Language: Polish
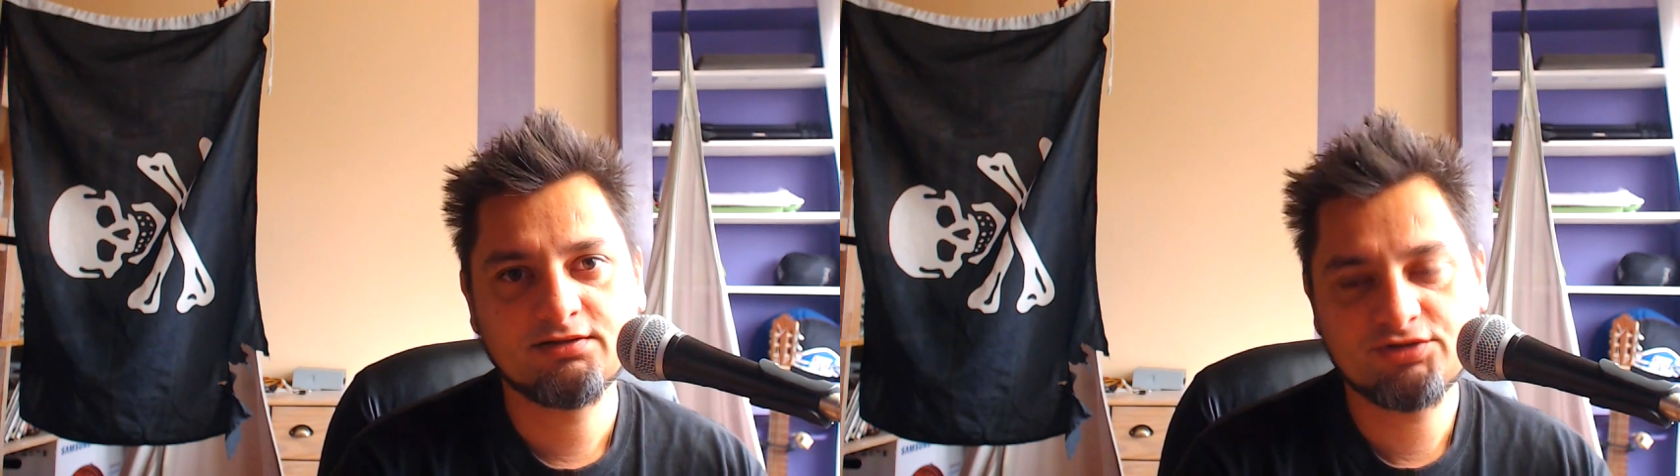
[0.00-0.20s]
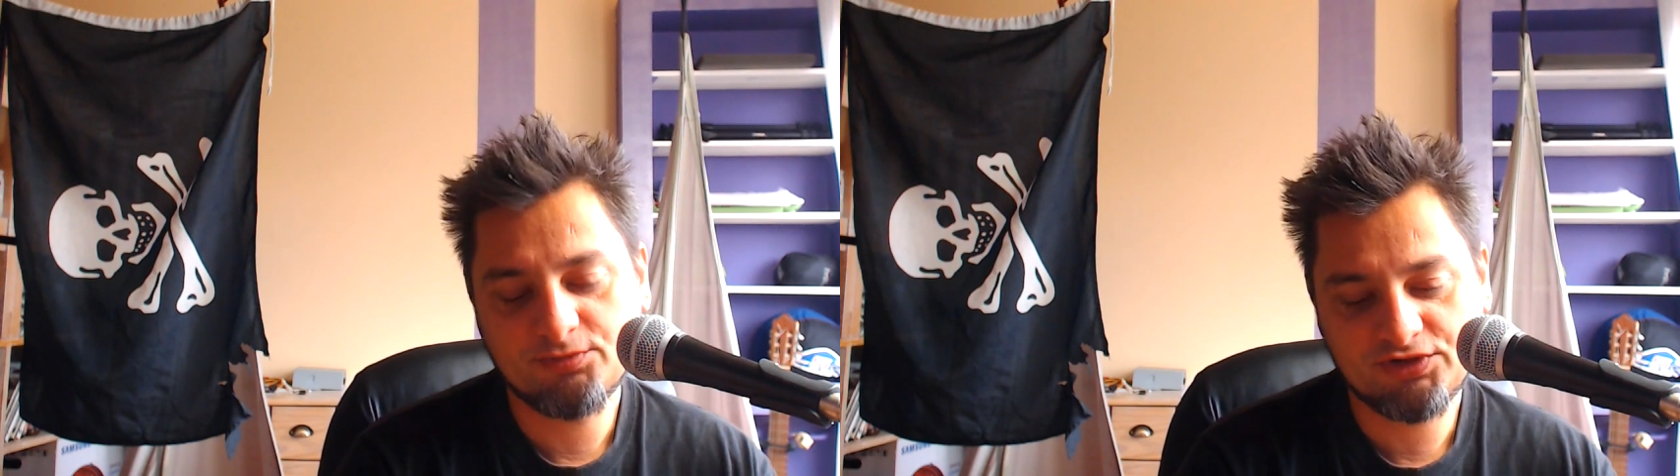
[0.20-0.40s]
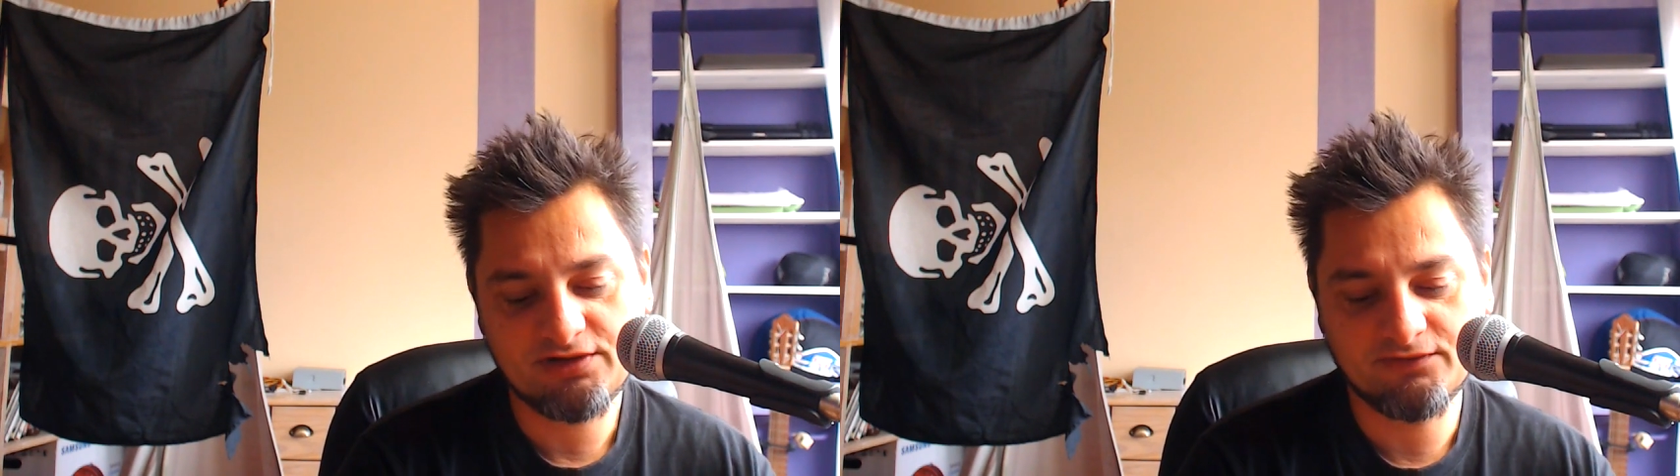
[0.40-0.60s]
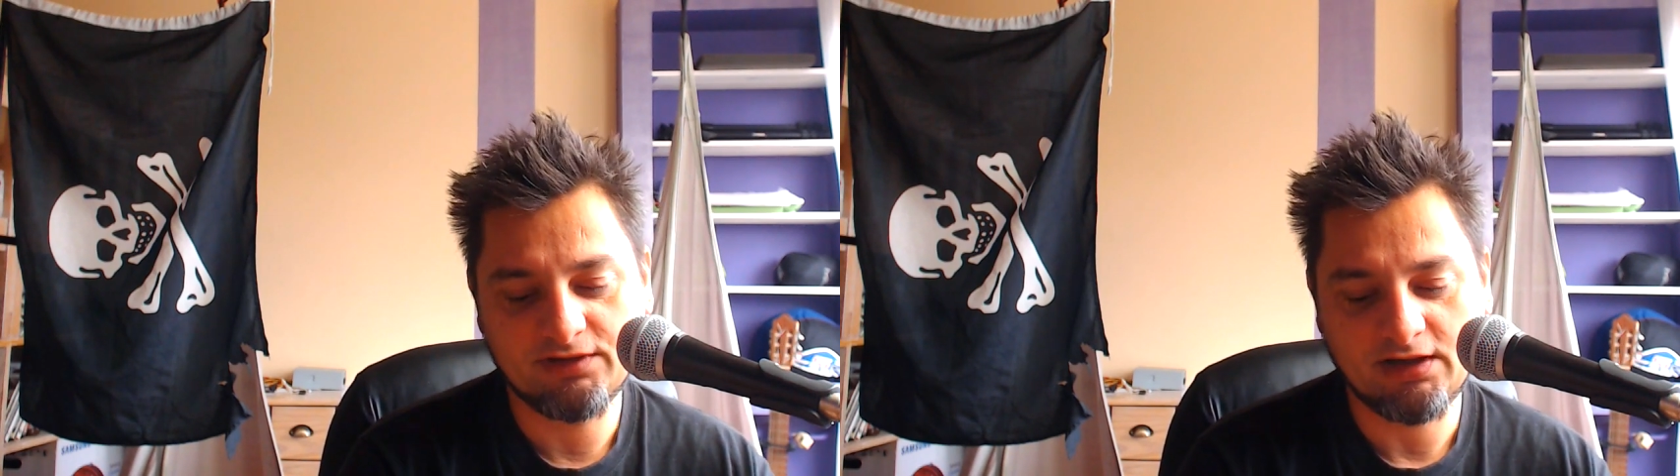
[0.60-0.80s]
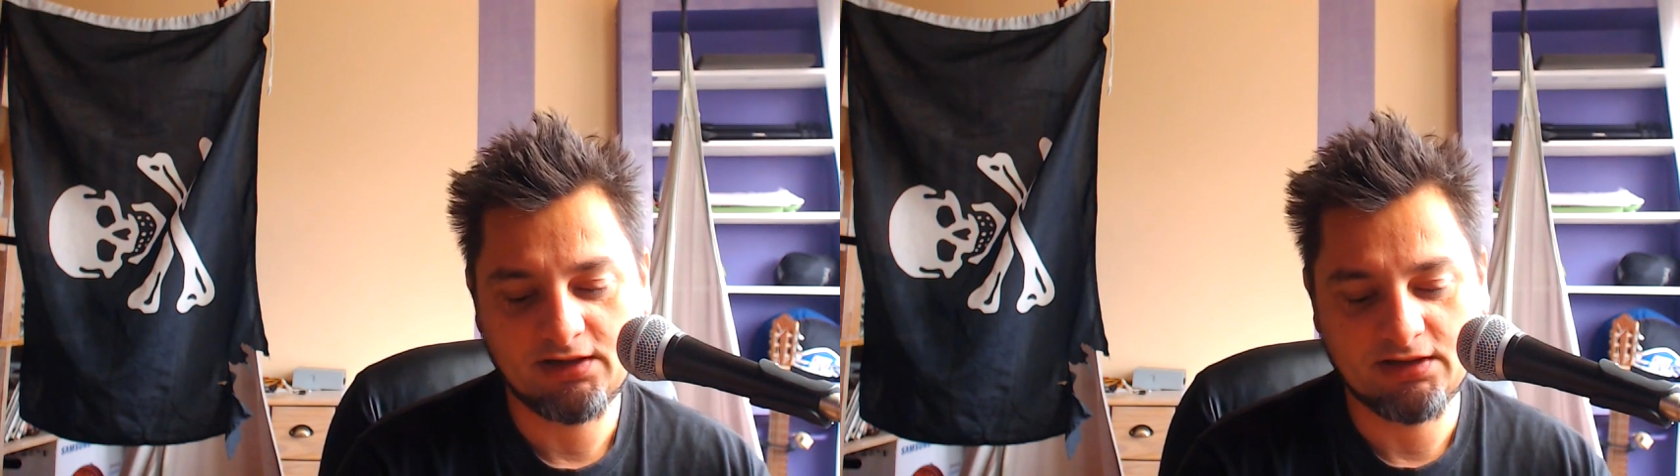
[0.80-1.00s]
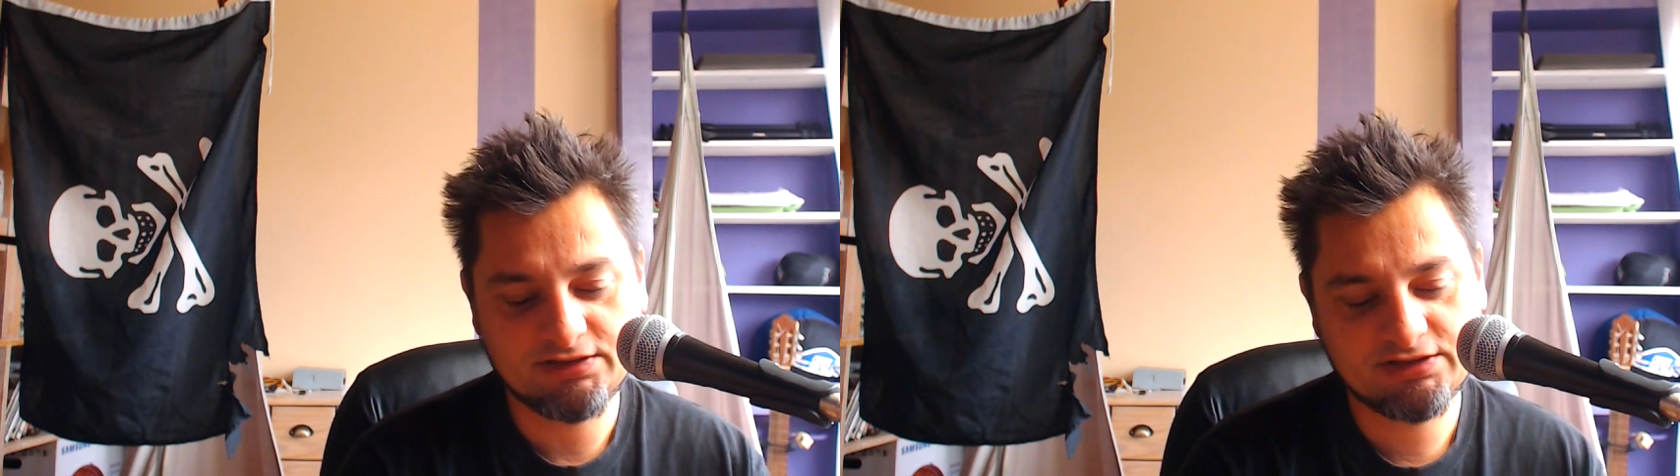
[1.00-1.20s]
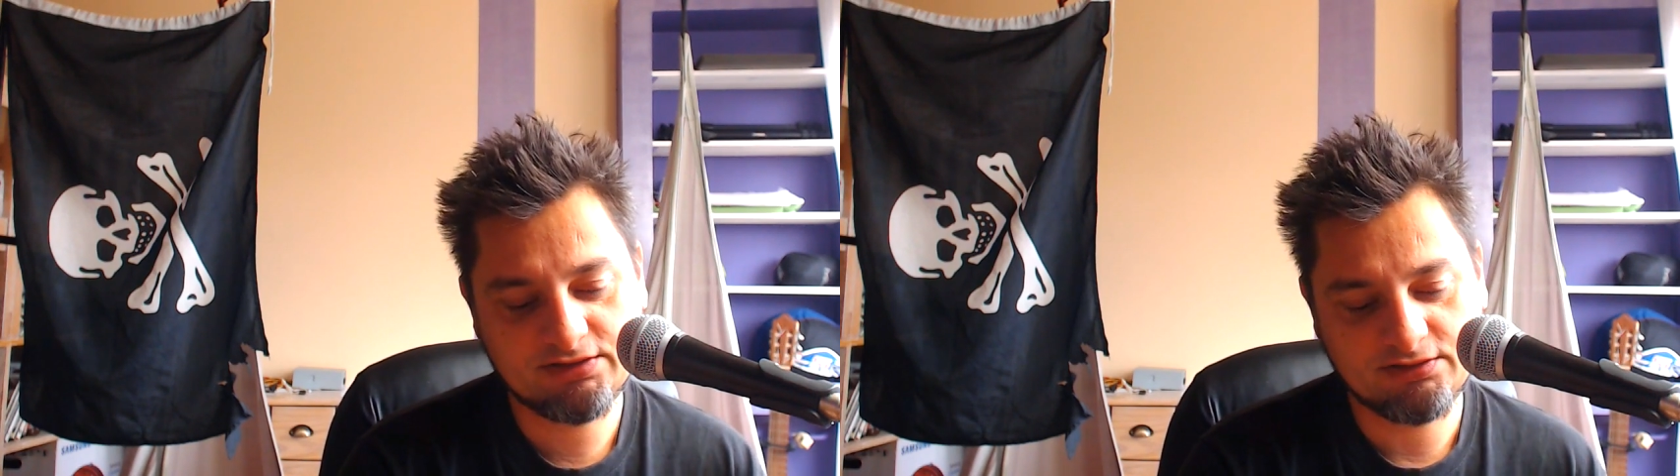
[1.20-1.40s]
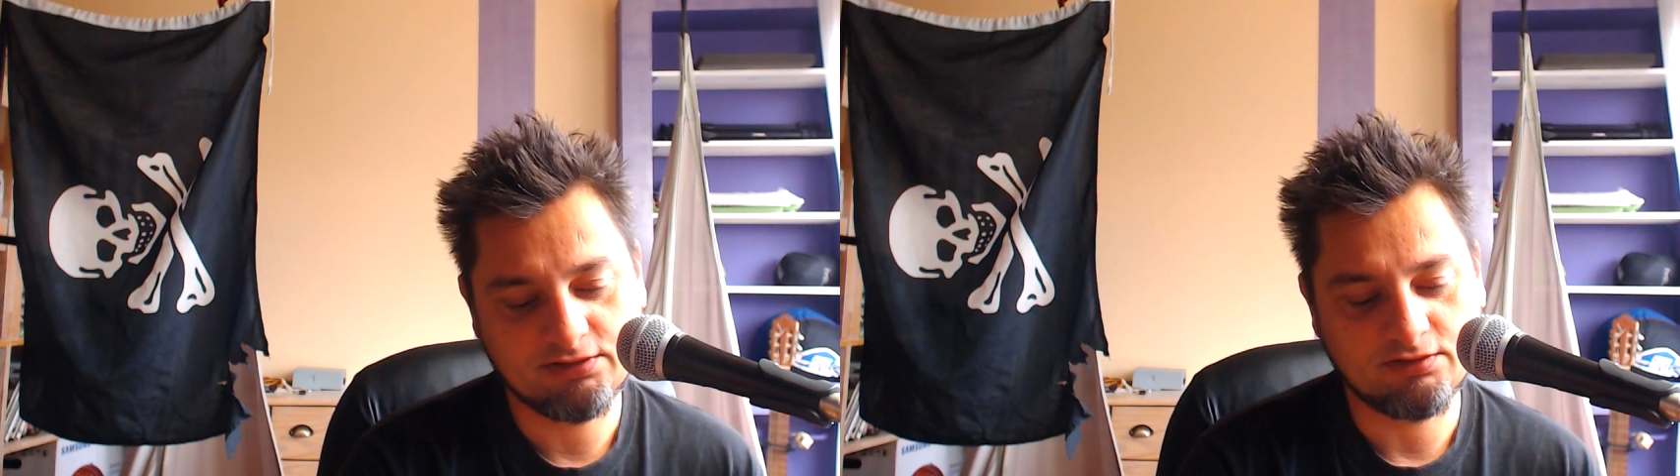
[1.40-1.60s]
że można
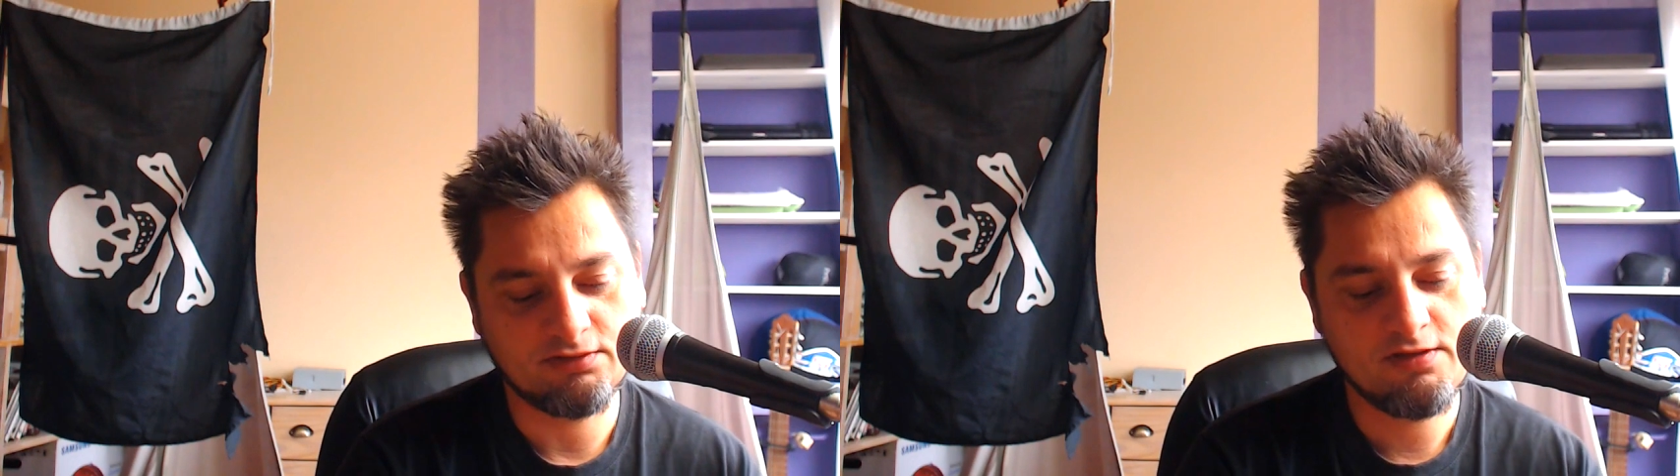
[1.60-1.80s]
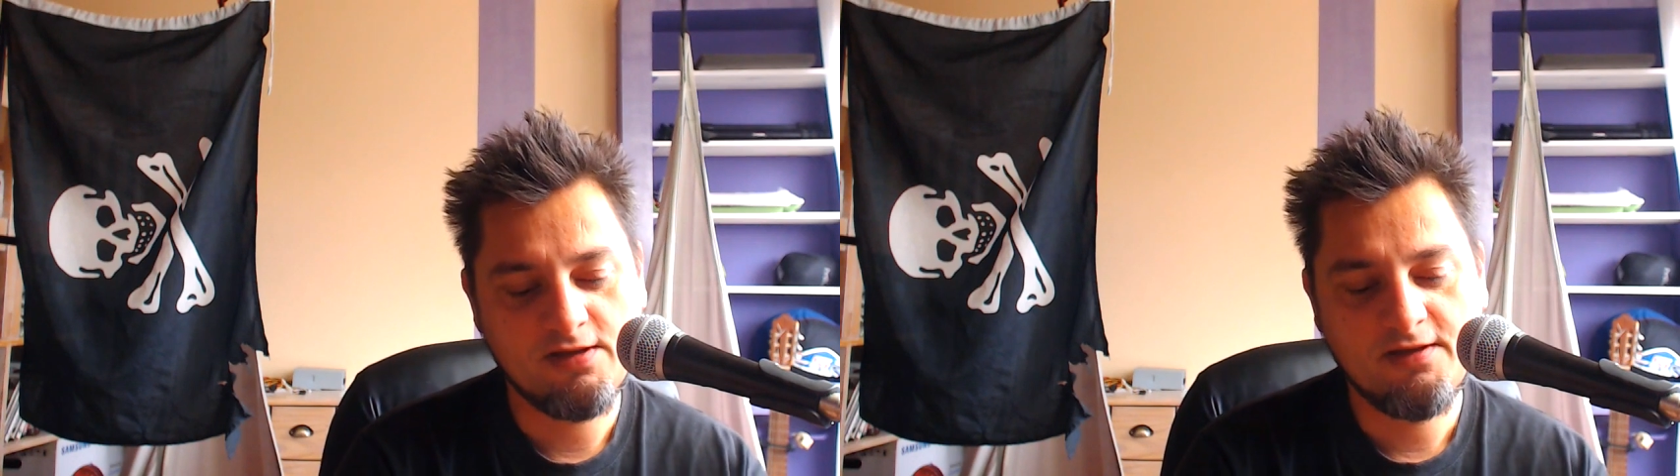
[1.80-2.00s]
wyjechać, no.